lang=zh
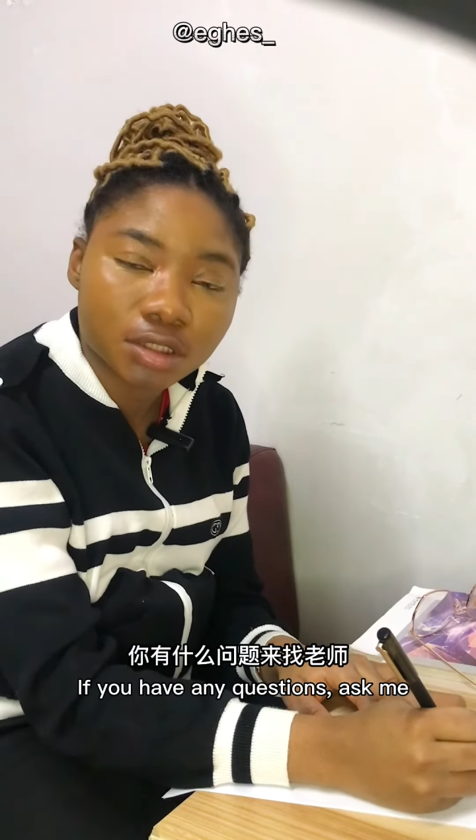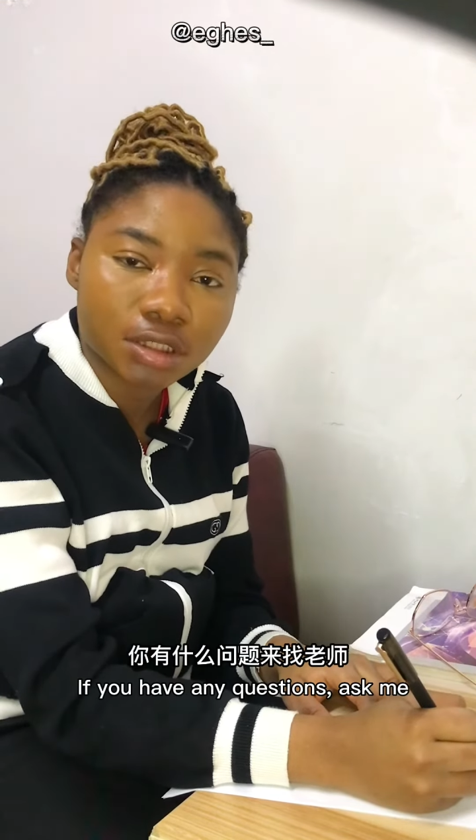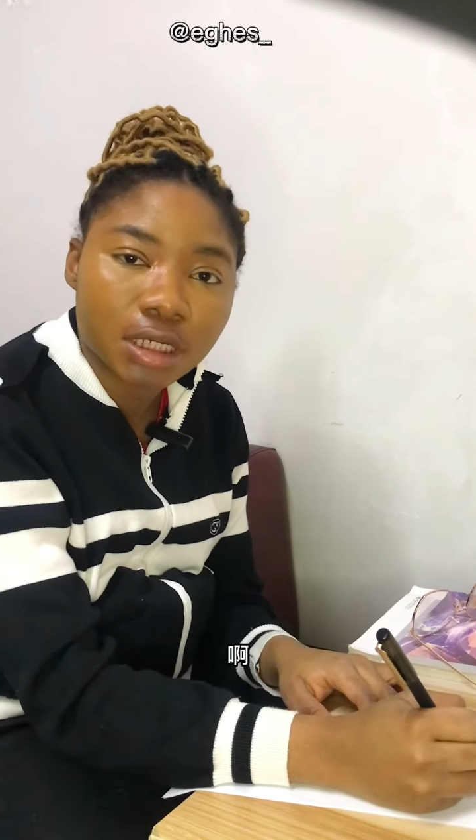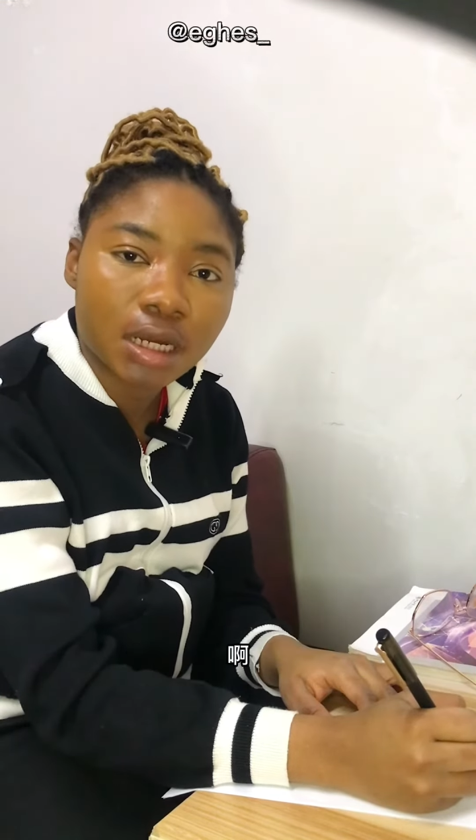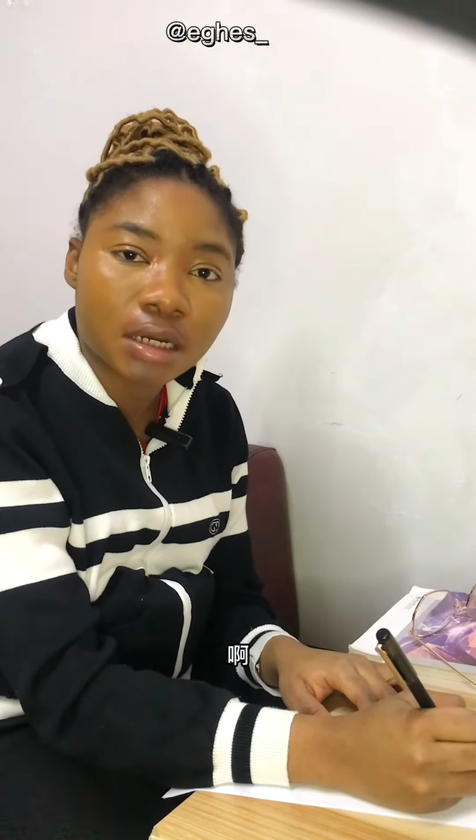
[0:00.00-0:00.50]

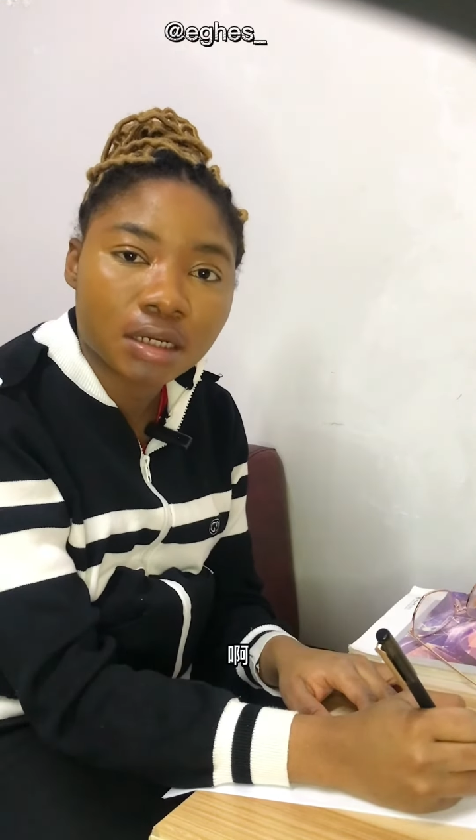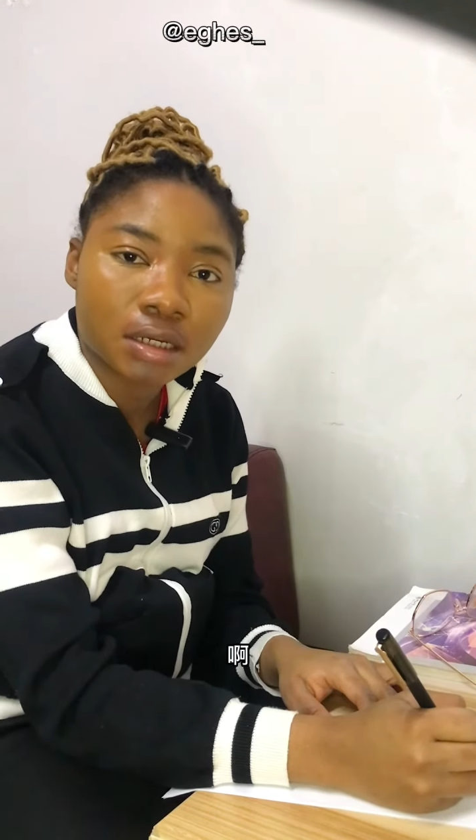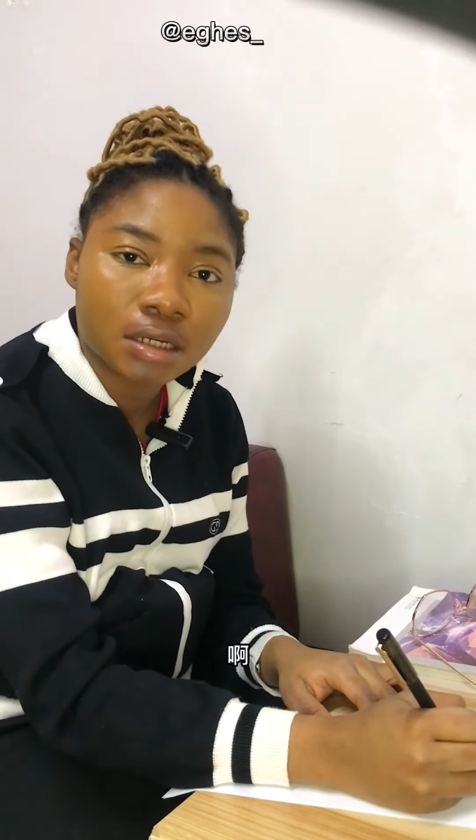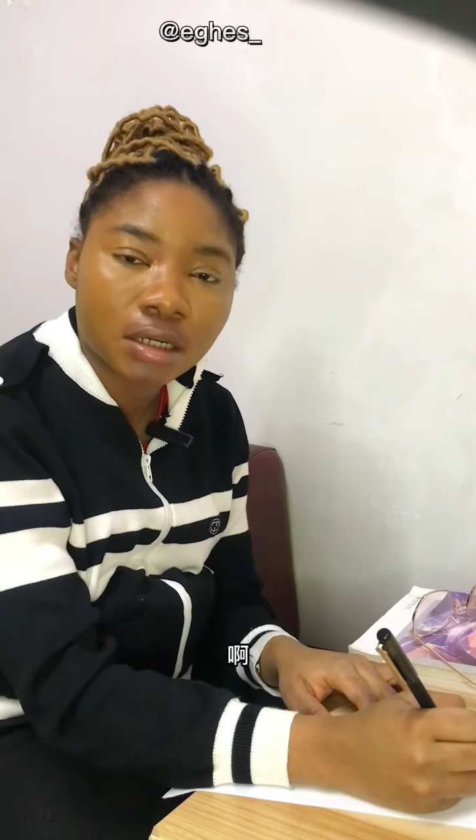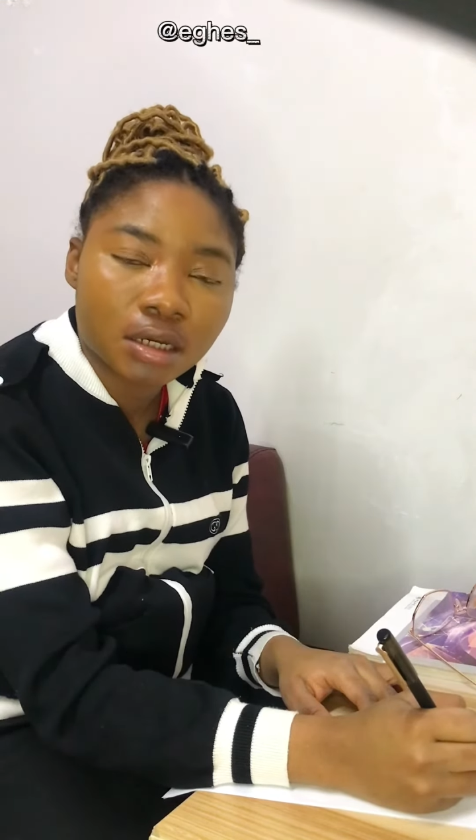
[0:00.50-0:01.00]
师啊，
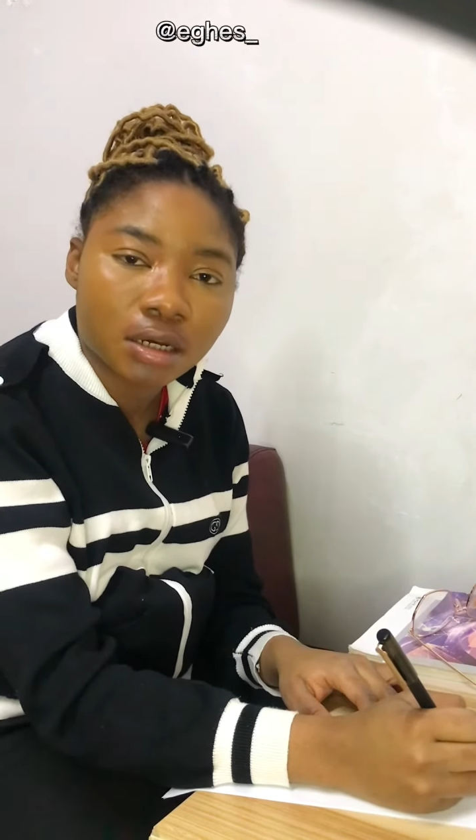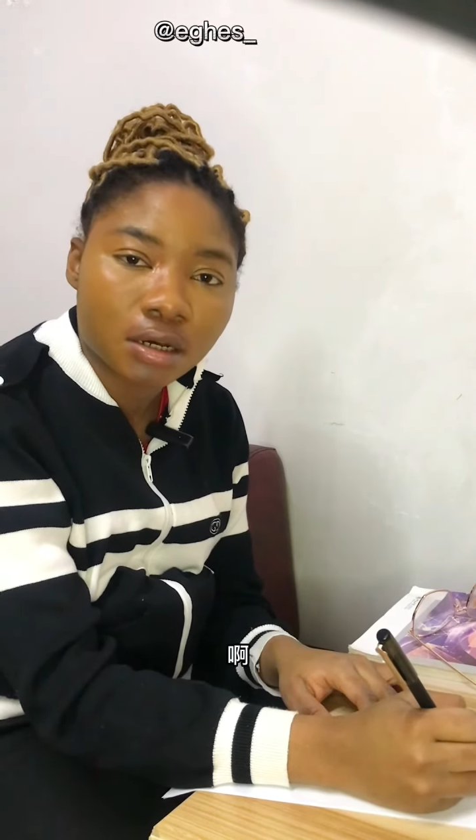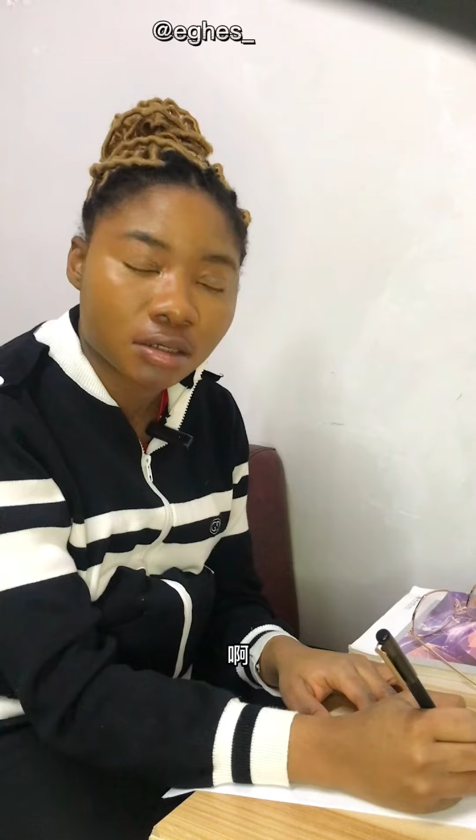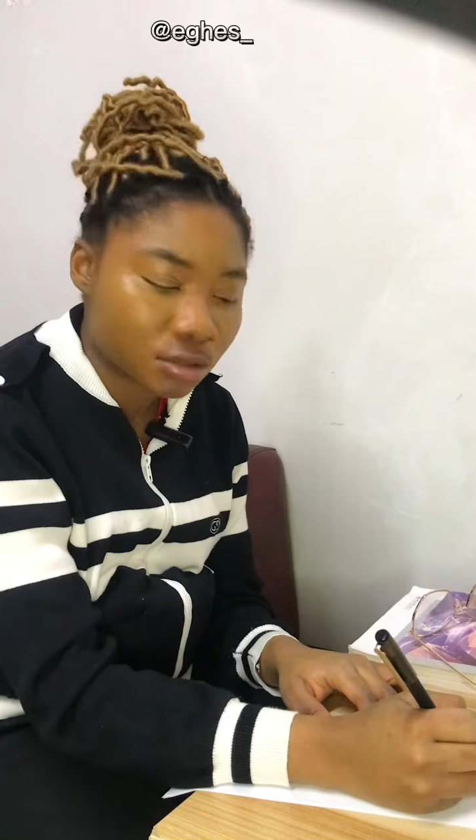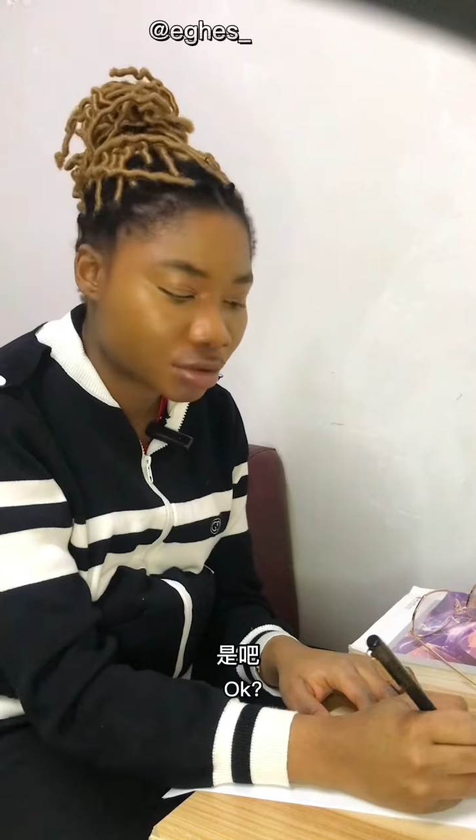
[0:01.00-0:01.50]

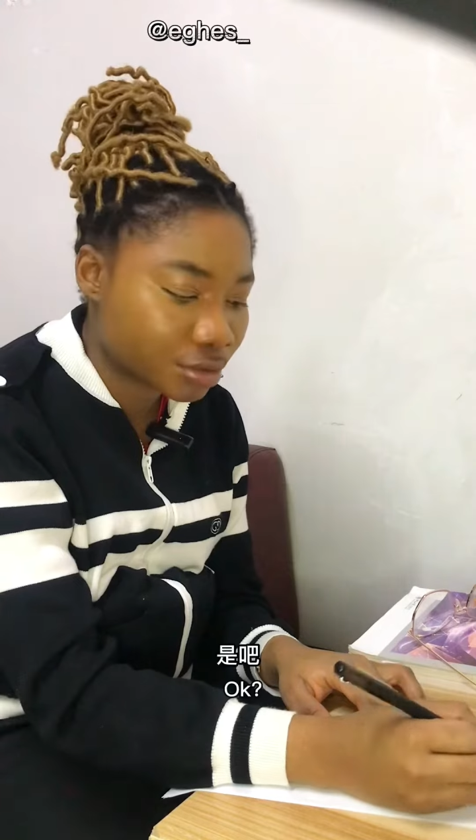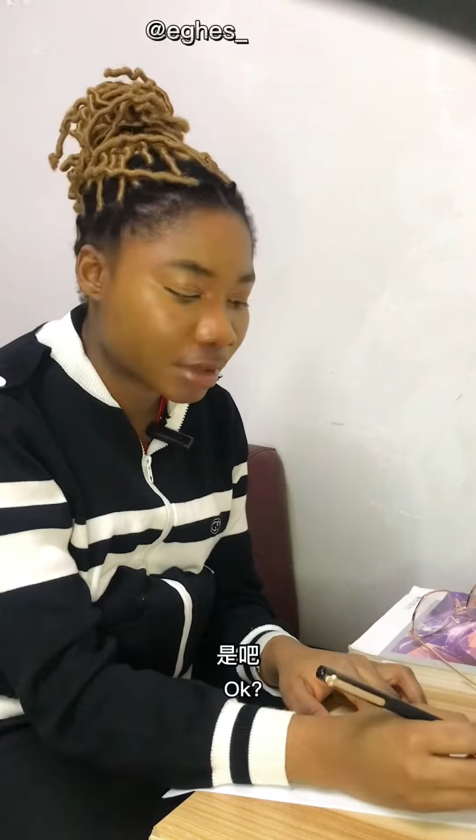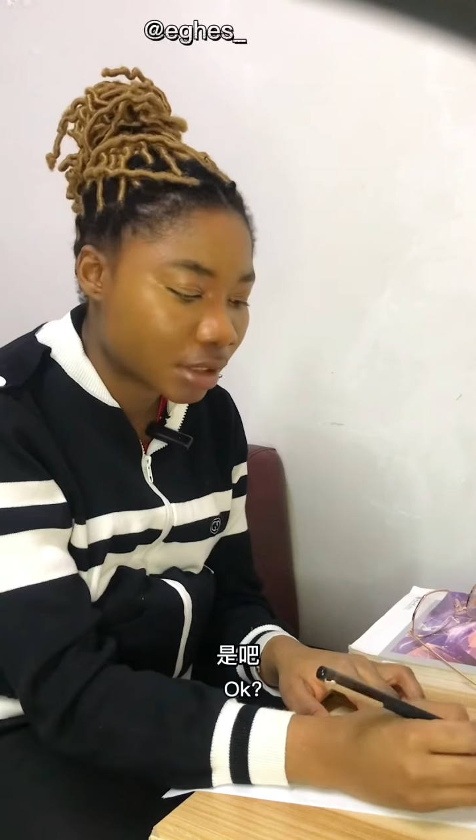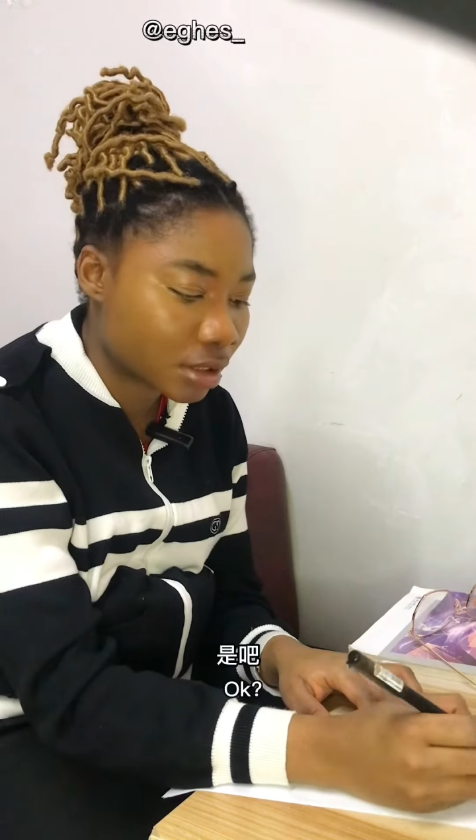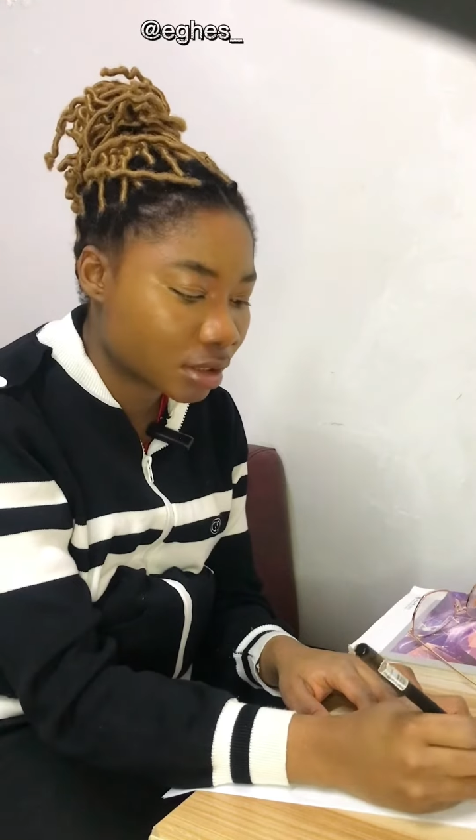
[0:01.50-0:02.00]
啊，是
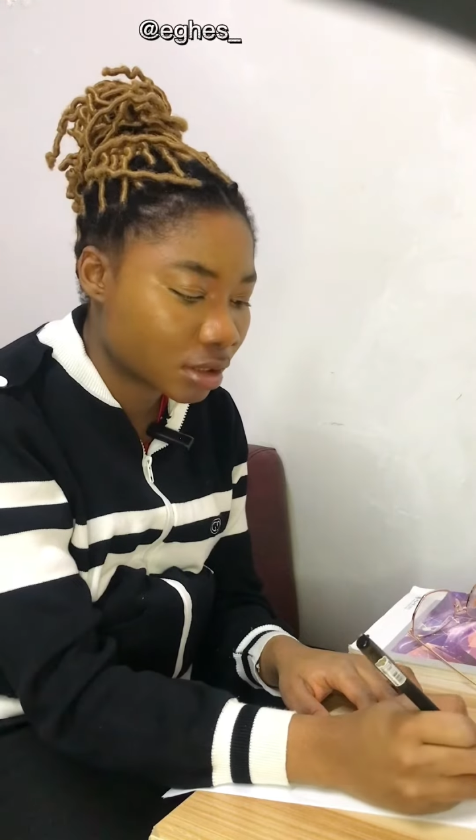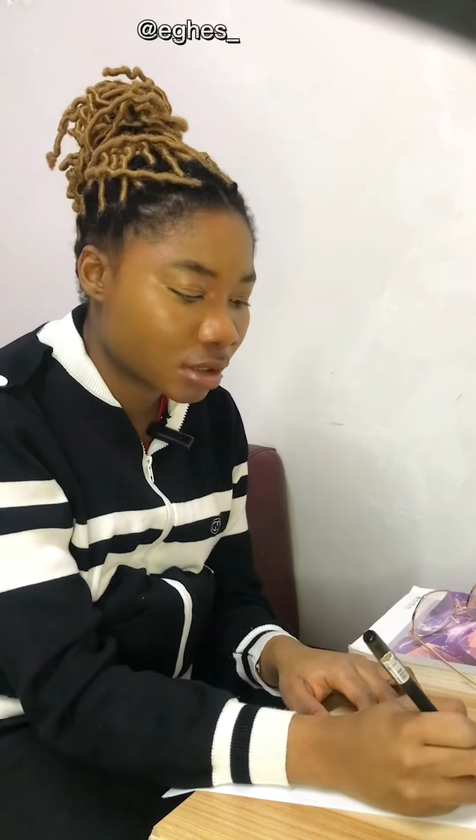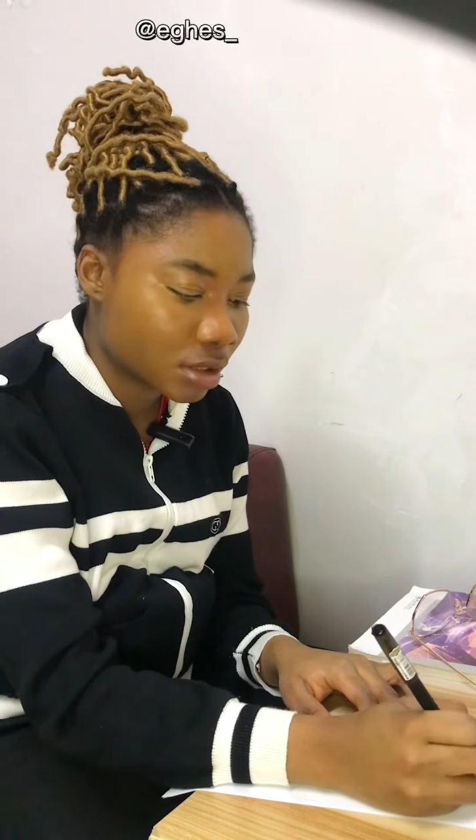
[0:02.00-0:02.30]
吧？